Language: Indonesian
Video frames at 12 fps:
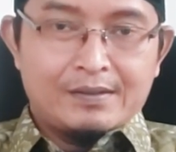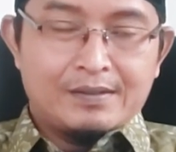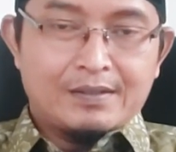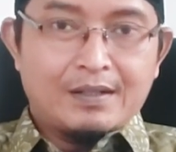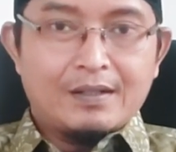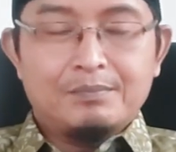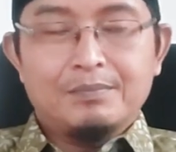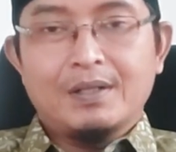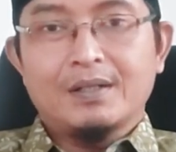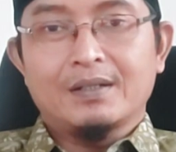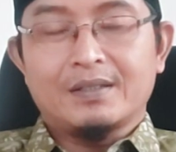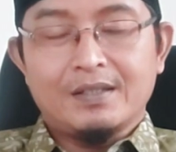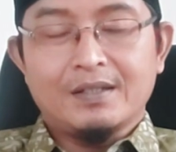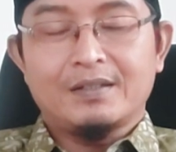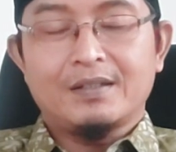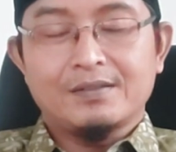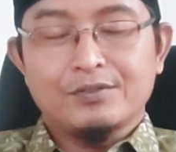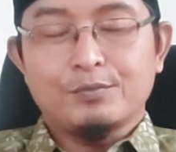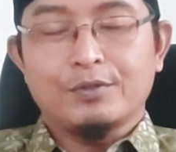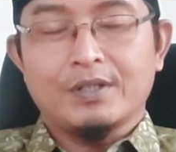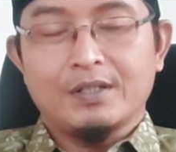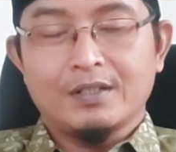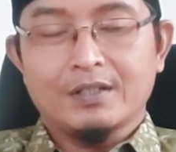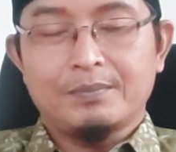Salam bahagia dan
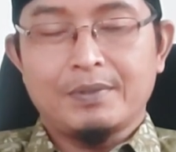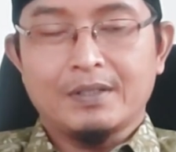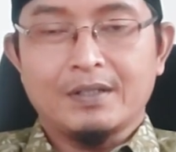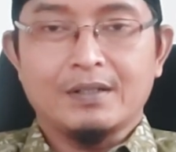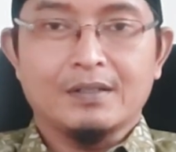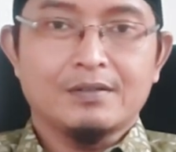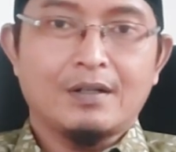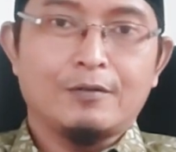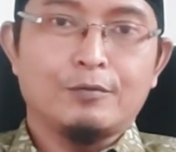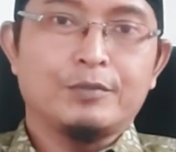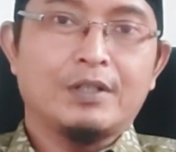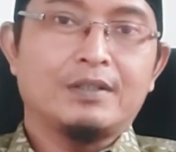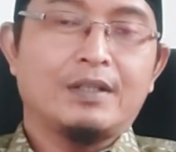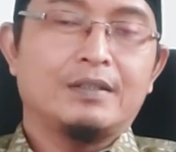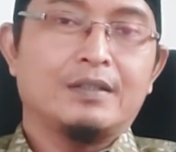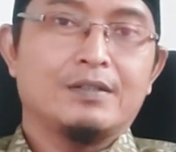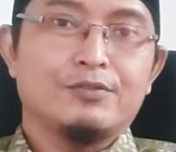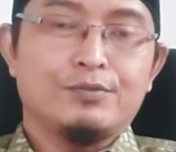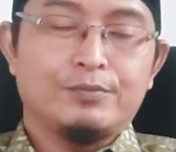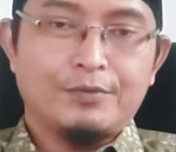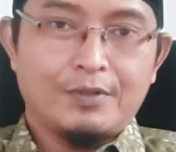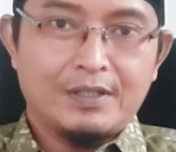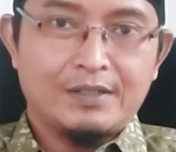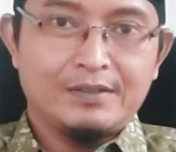semoganya kebaikan yang selalu menyertai kita
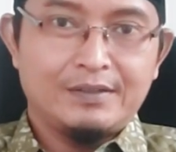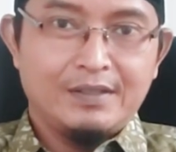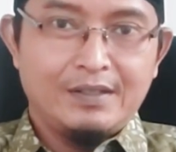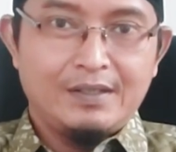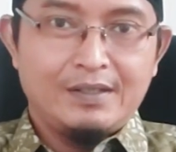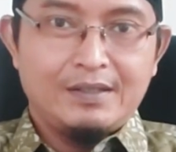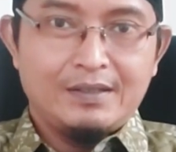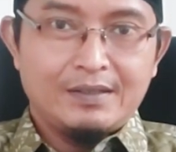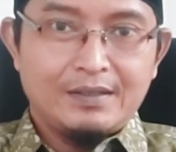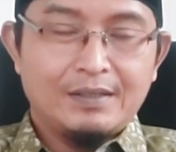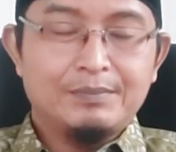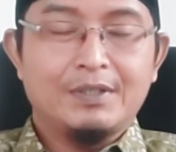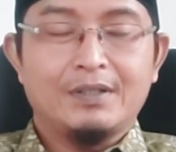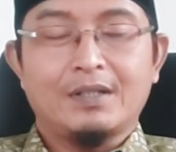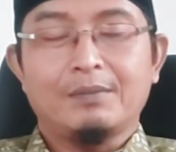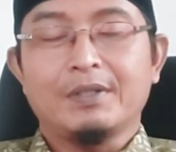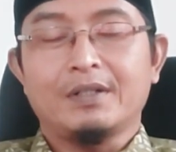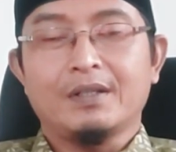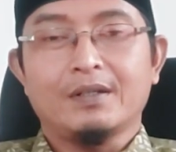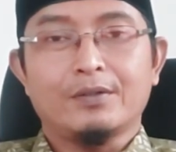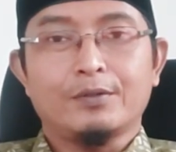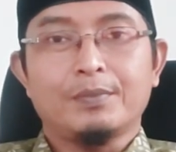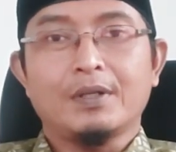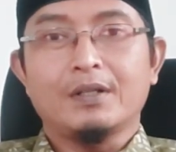semua. Amin amin ya
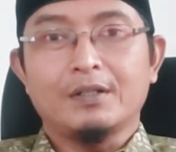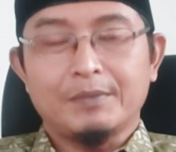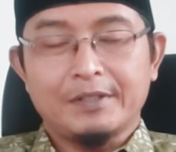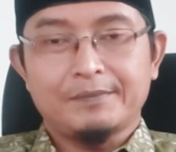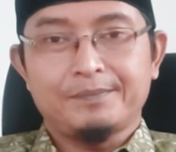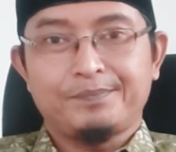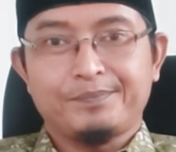rabbal alamin.